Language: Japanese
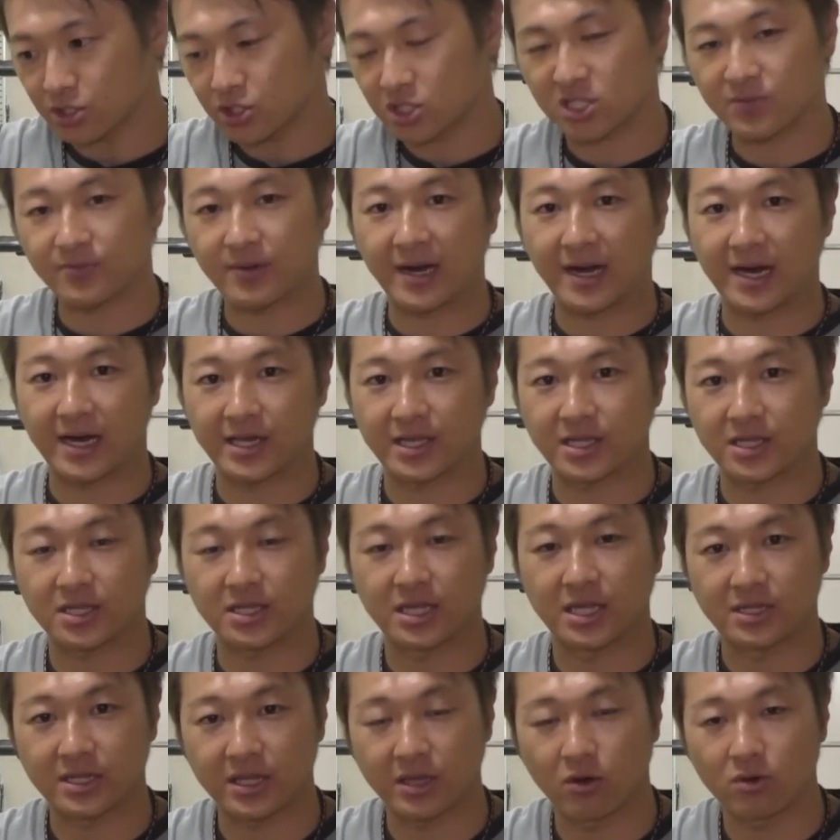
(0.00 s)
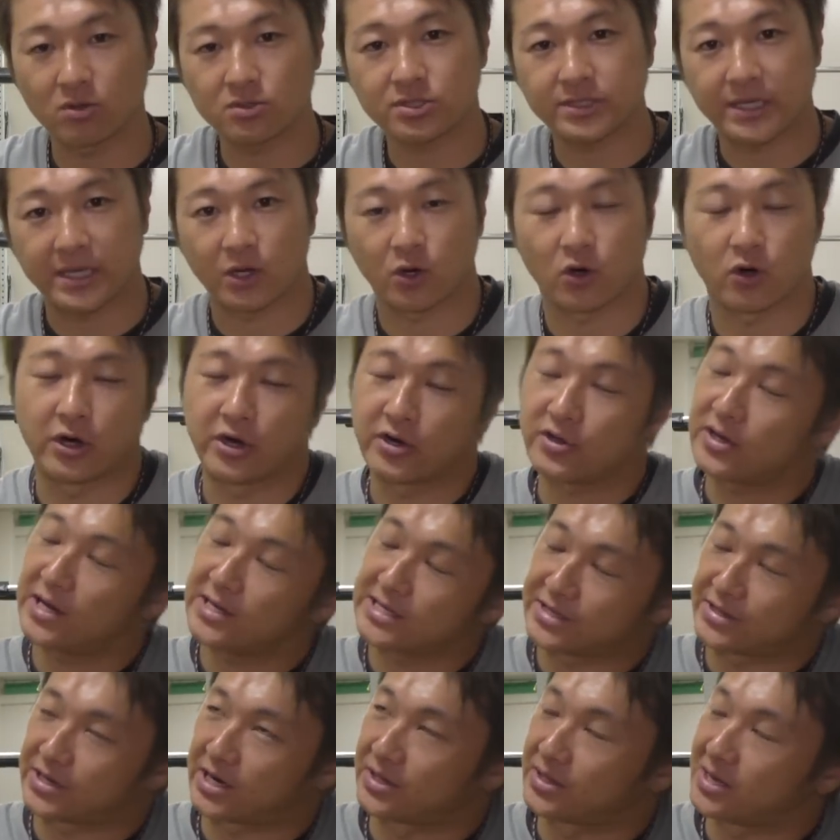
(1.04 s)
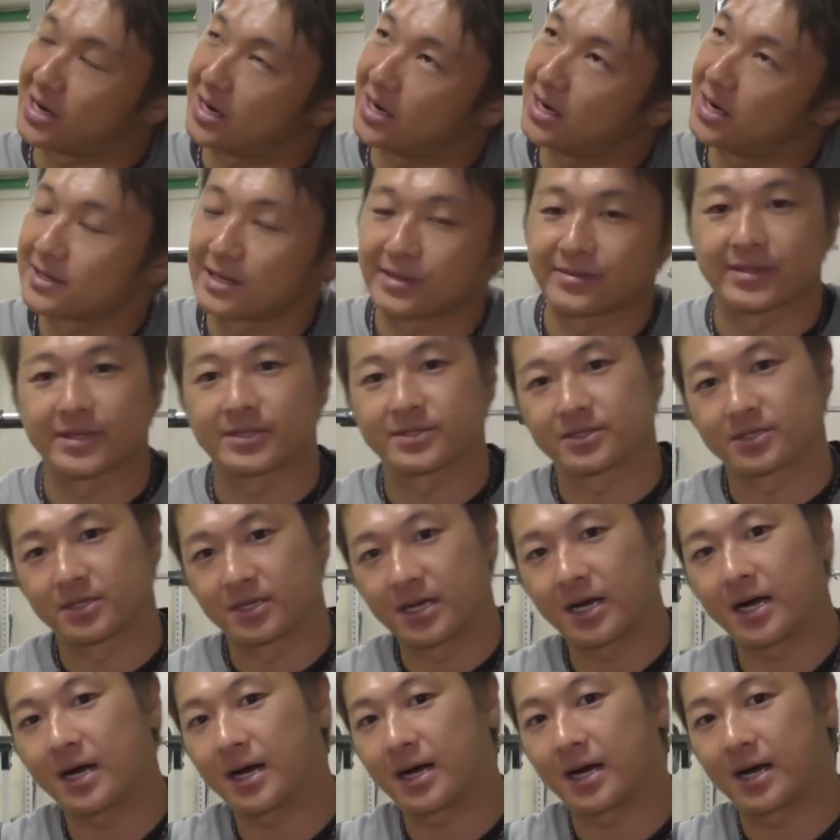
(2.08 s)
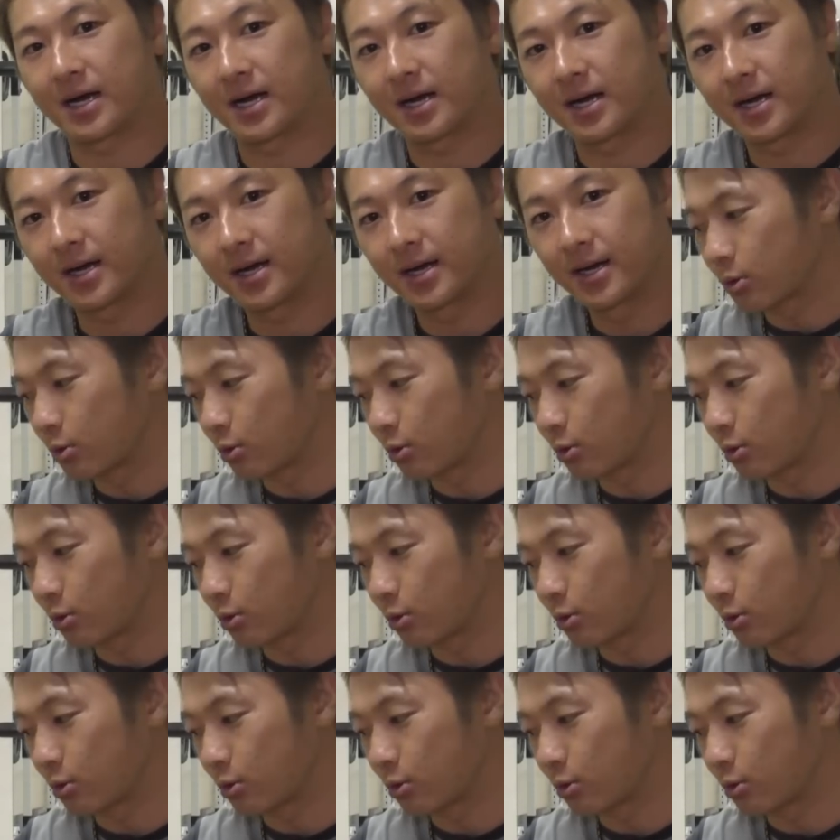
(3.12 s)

つば入ってて よんせんごひゃくえんだったかな、なんですが、